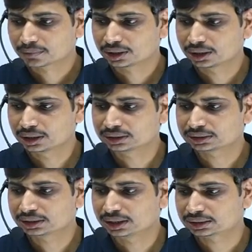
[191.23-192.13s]
कि
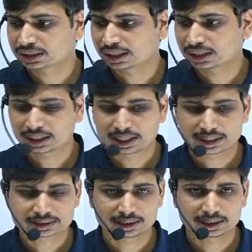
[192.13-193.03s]
इनसे इनका
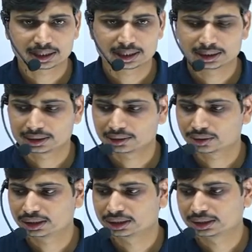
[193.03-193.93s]
डायरेक्शन निकाल लेते हैं और
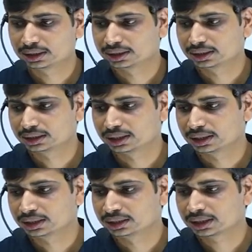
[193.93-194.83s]
गलती कर देते हैं
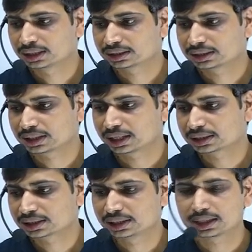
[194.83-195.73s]
इनका इनका
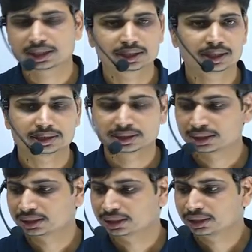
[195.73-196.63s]
डायरेक्शन निकाल के गलती कर
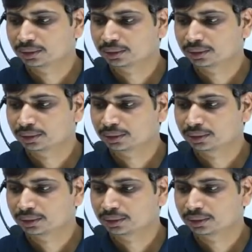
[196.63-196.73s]
दिए